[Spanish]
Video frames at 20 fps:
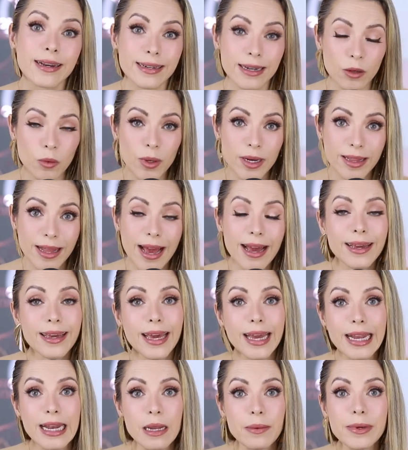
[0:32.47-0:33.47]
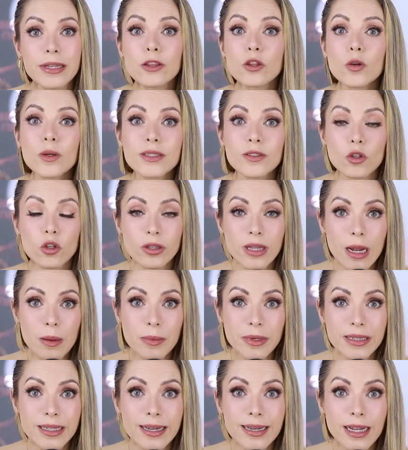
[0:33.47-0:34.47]
Recuerda que el evento es
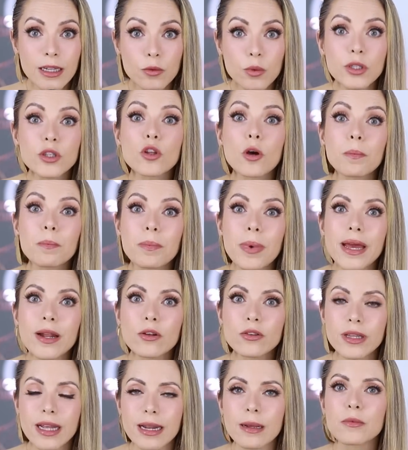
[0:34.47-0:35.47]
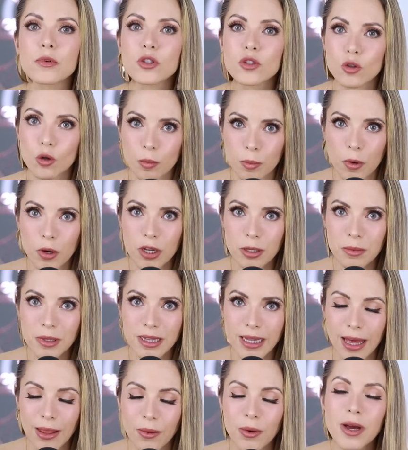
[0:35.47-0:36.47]
totalmente gratuito, pero tenemos cupo
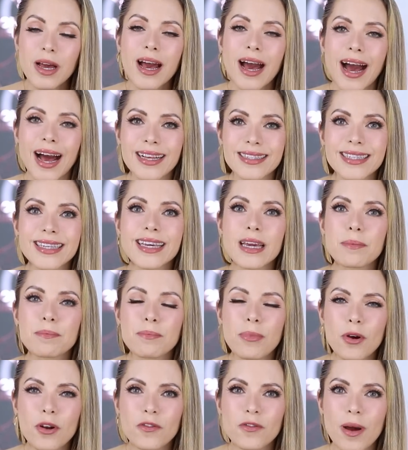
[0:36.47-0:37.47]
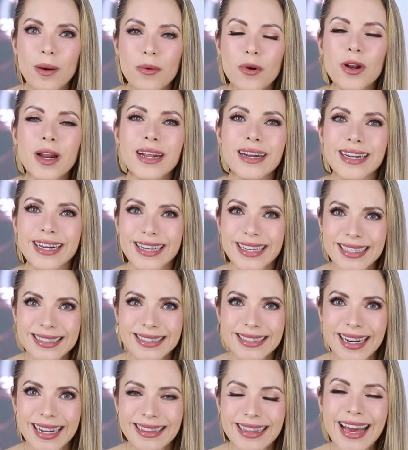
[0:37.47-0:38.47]
limitado. Así que por favor,
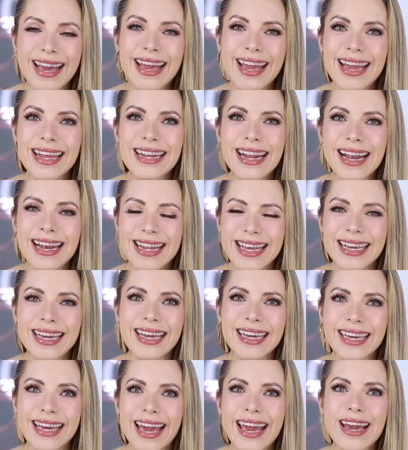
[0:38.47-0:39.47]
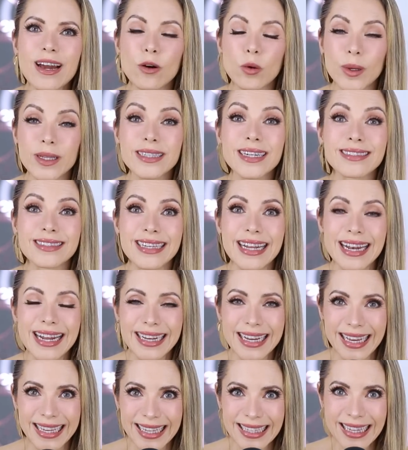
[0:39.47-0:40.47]
regístrate en el link que encuentras en
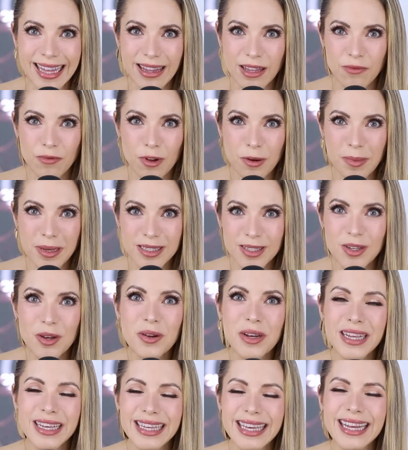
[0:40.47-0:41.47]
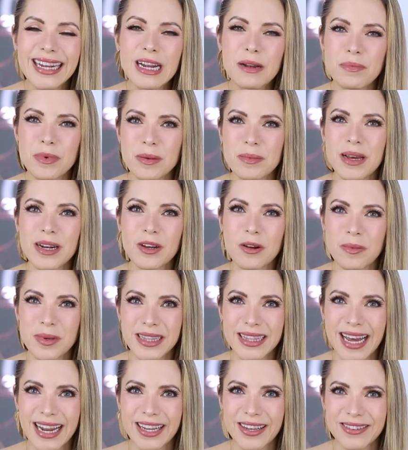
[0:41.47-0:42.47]
la cajita de información y en el primer
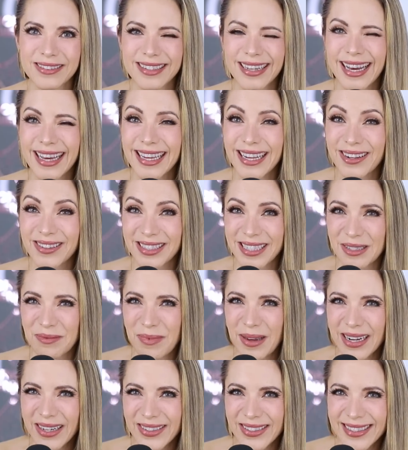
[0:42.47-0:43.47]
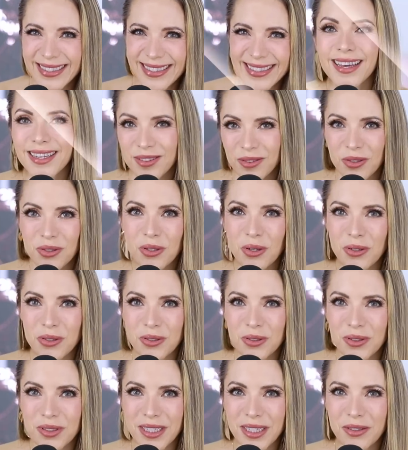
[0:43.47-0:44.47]
comentario. Ahí los espero. Estos son
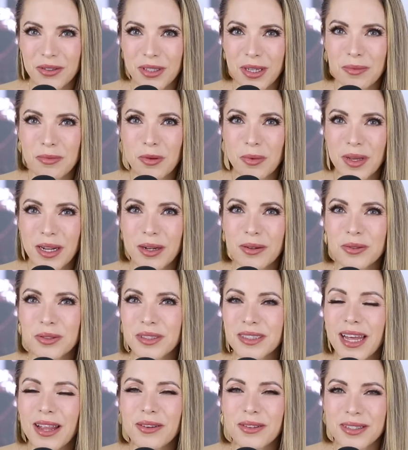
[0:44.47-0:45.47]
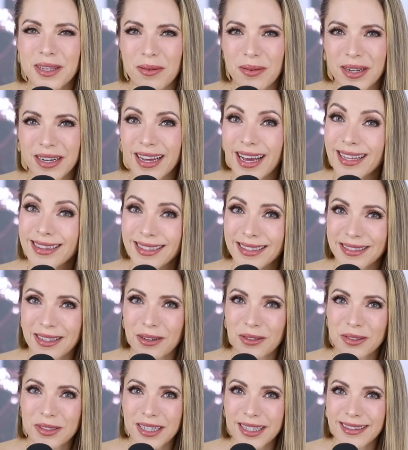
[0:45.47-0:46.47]
los consejos que me hubiera gustado saber antes
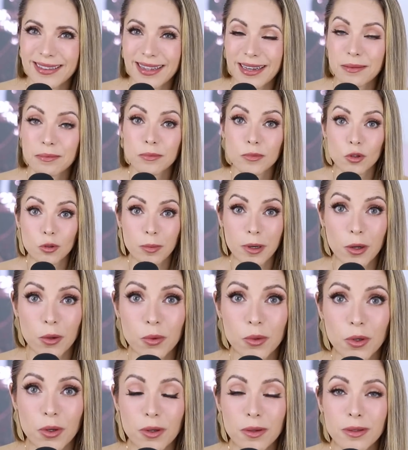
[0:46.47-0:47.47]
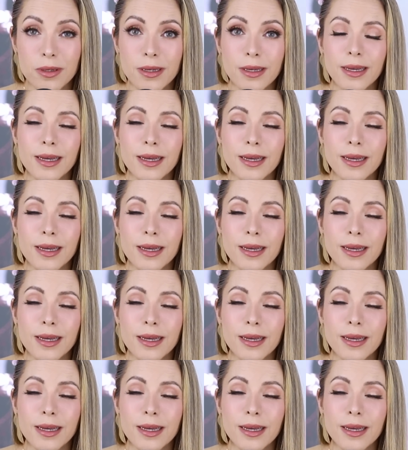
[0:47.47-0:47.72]
de los 30. Número 1.